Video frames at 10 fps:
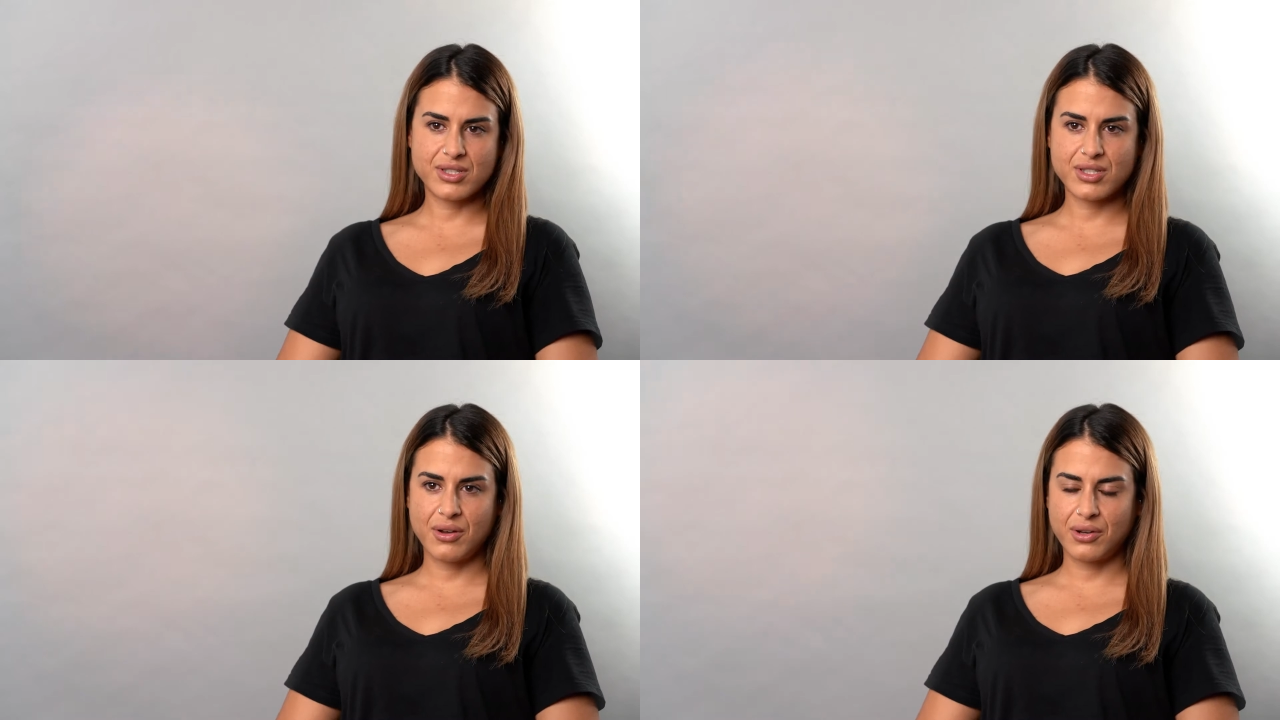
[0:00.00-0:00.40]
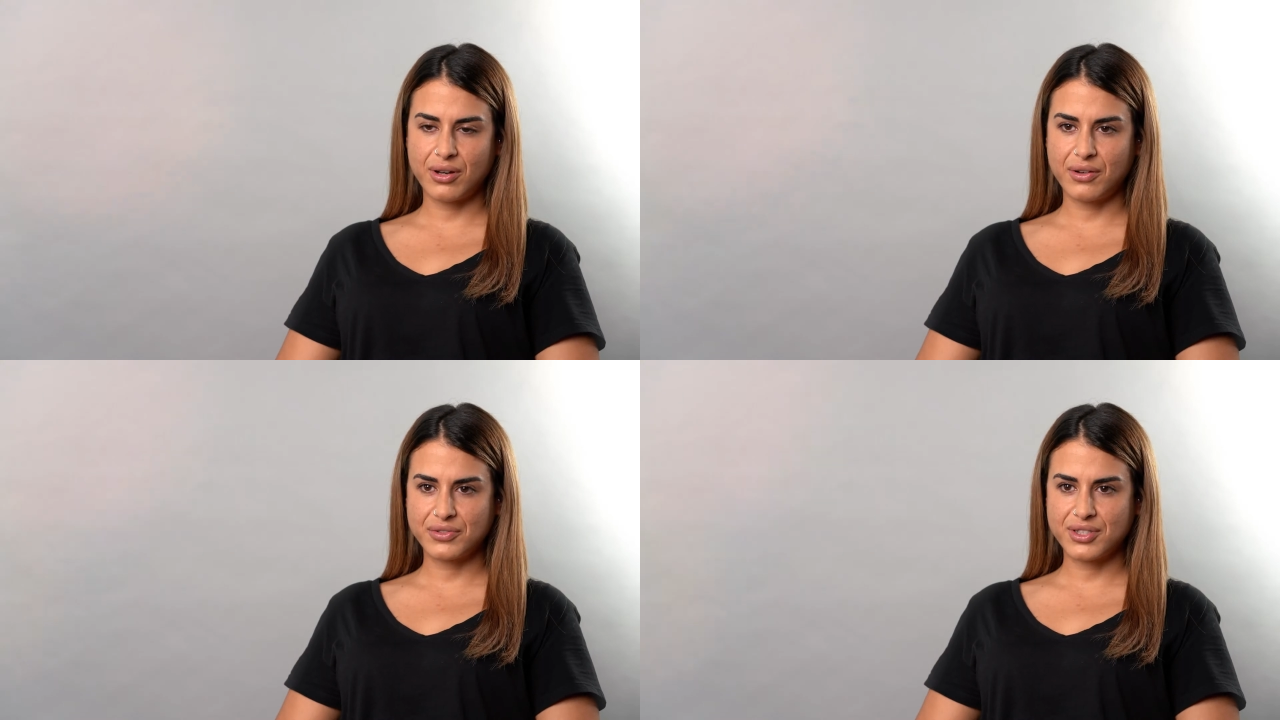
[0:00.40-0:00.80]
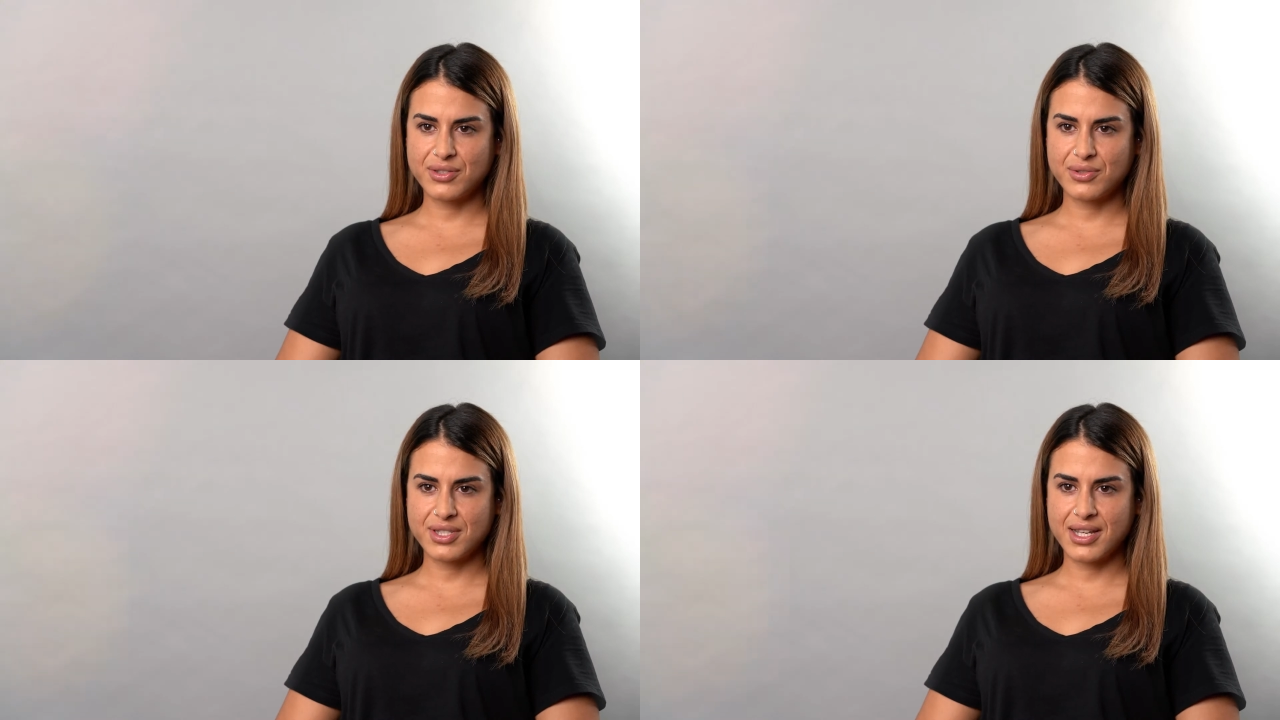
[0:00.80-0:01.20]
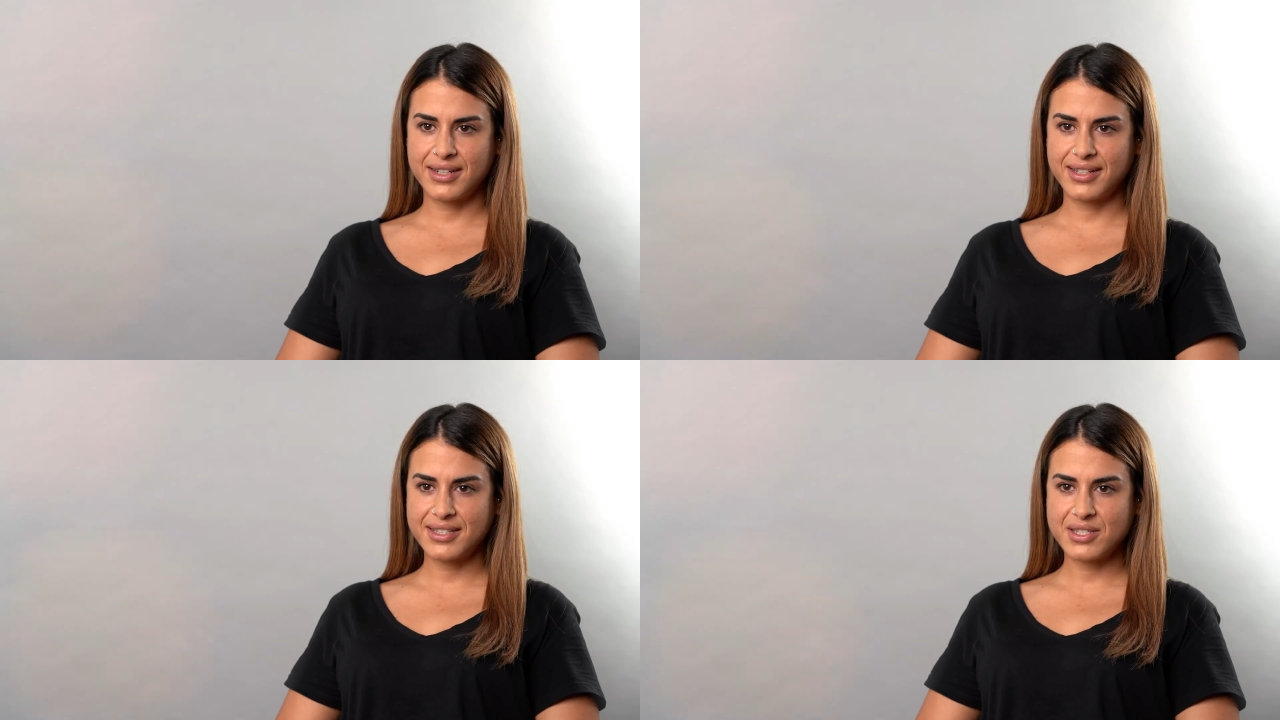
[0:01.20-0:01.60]
ist auch auf den
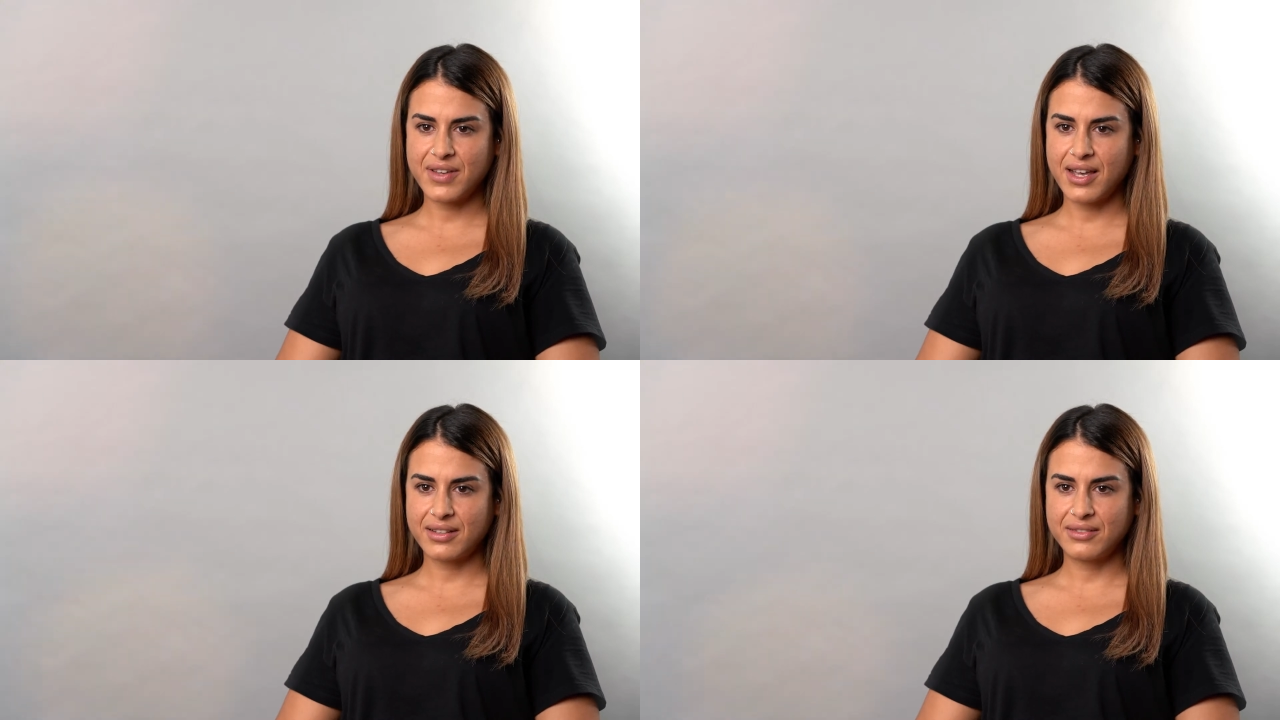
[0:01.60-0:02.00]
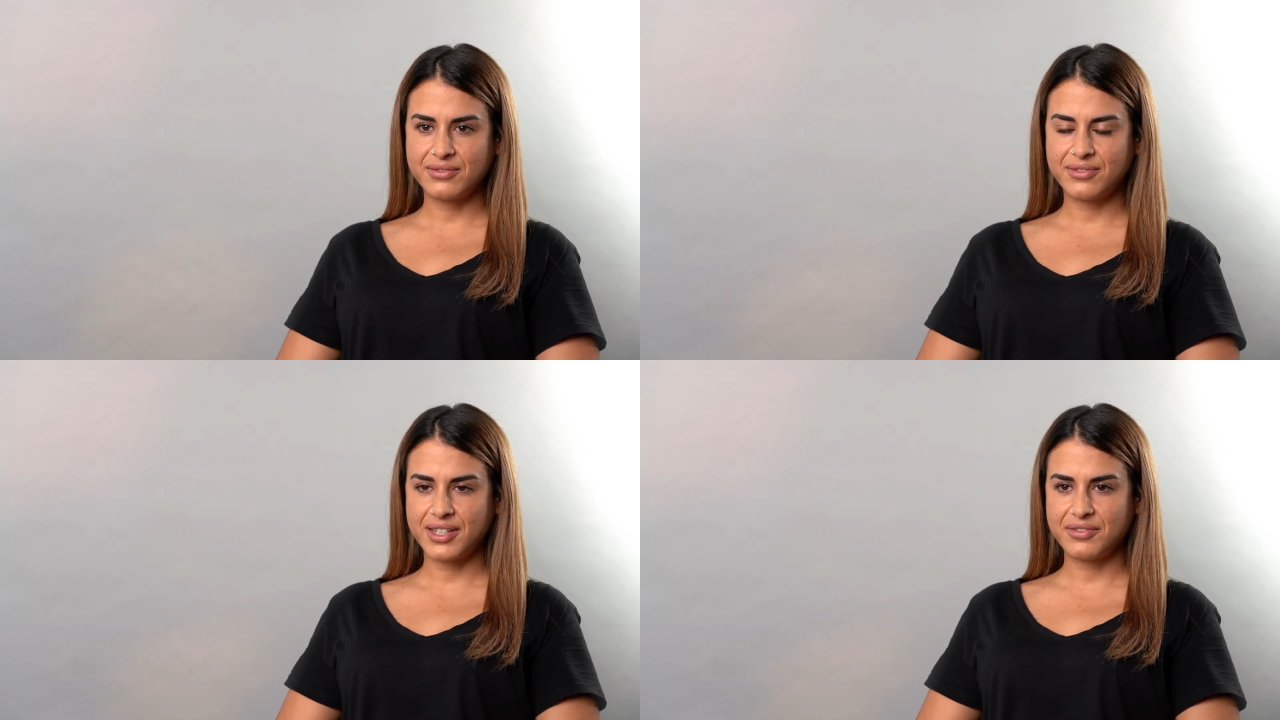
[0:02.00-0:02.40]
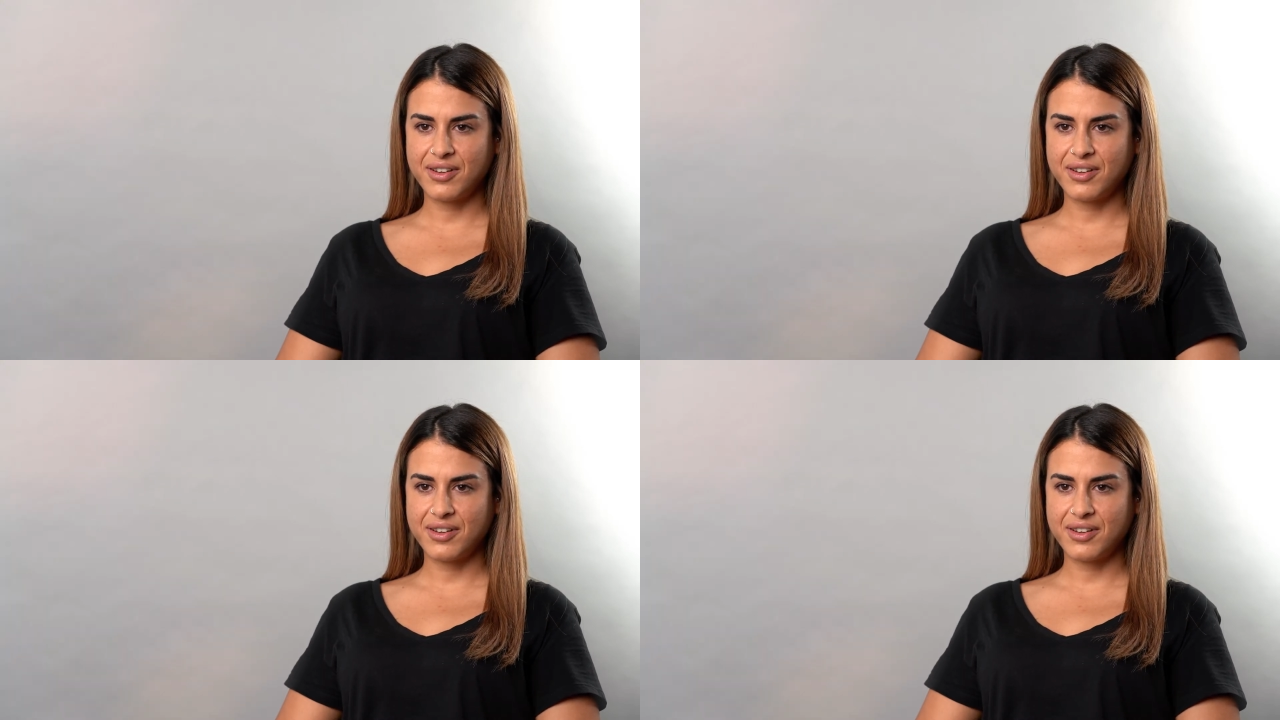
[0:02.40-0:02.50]
sozialen Netzwerken weit